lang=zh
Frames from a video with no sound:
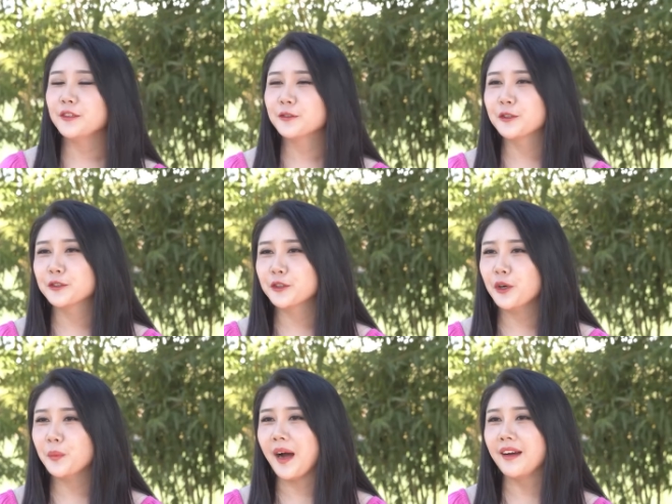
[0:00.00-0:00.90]
如果
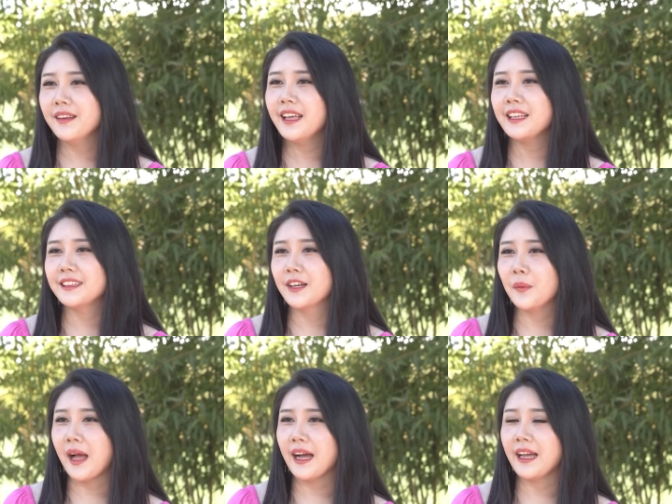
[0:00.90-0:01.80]
说玩累了的
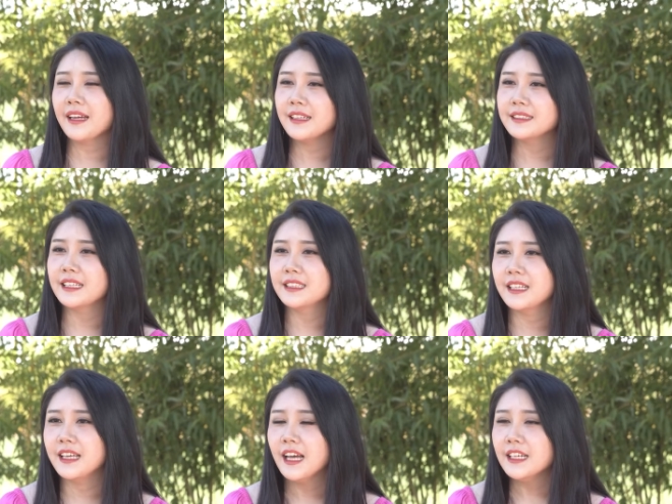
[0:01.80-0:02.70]
话，还可以在这
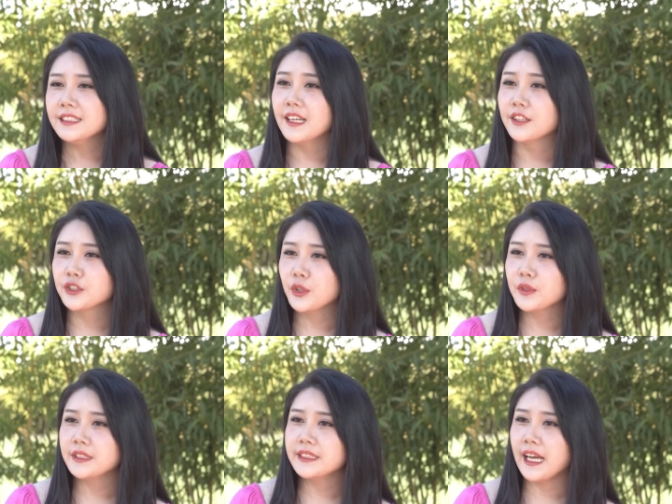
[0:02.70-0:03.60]
里享受
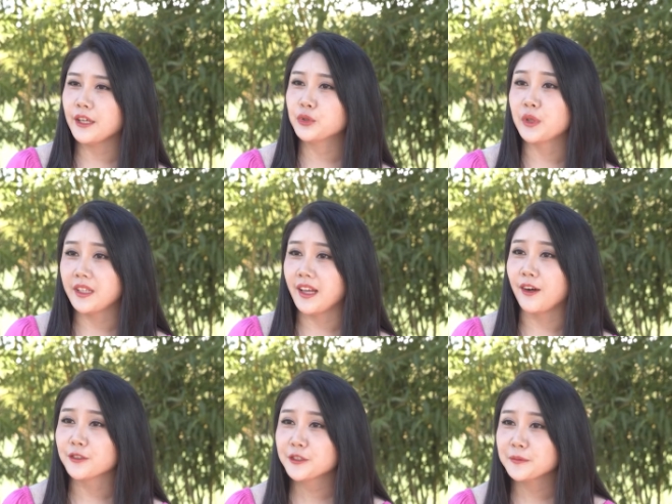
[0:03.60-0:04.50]
一下水
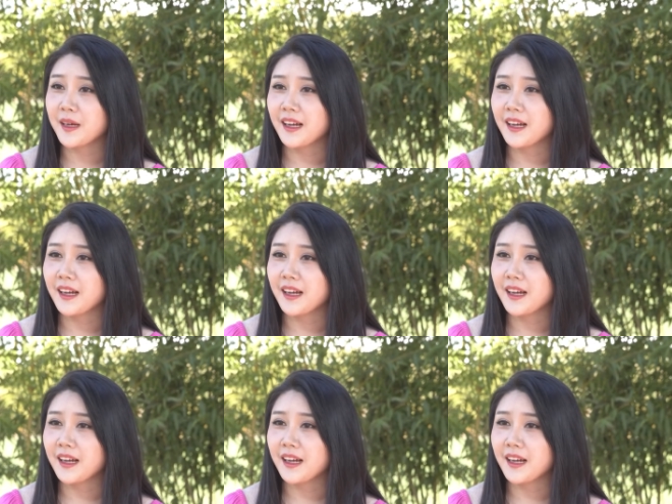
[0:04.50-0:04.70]
疗，是吗？